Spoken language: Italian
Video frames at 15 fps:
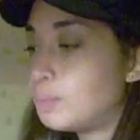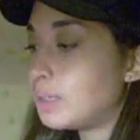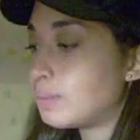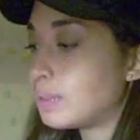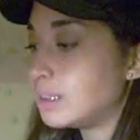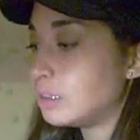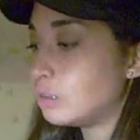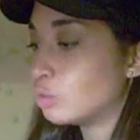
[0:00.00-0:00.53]

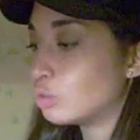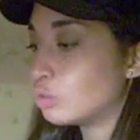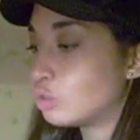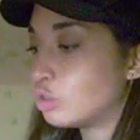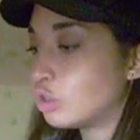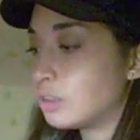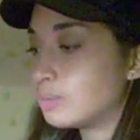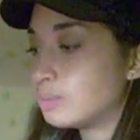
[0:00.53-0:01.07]
Prima di
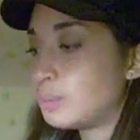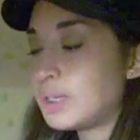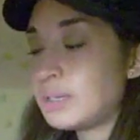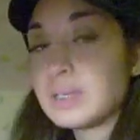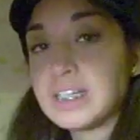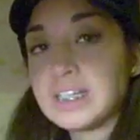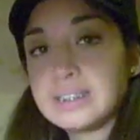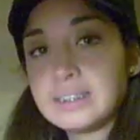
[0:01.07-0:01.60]
tutto,
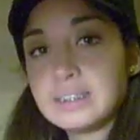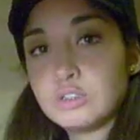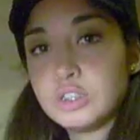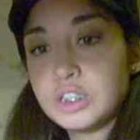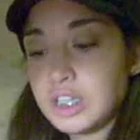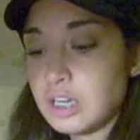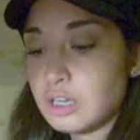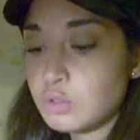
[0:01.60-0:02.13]
prima
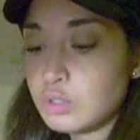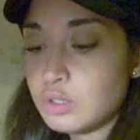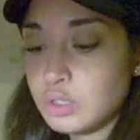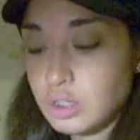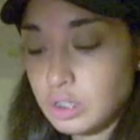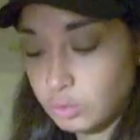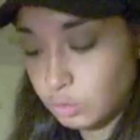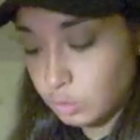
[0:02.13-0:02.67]
categoria,
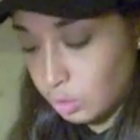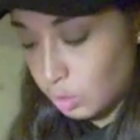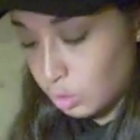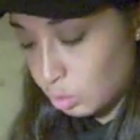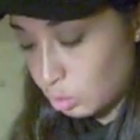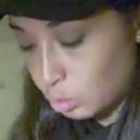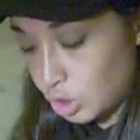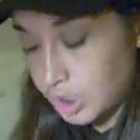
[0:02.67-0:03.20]
rossetto o
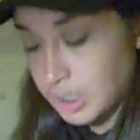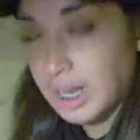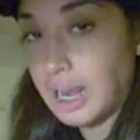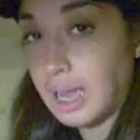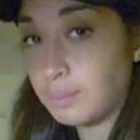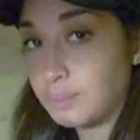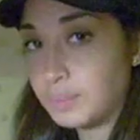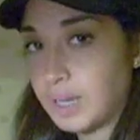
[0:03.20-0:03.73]
lucida
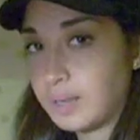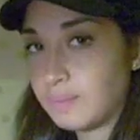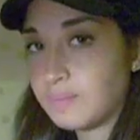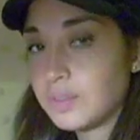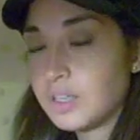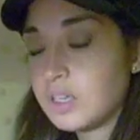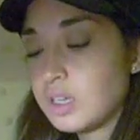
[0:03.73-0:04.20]
labbra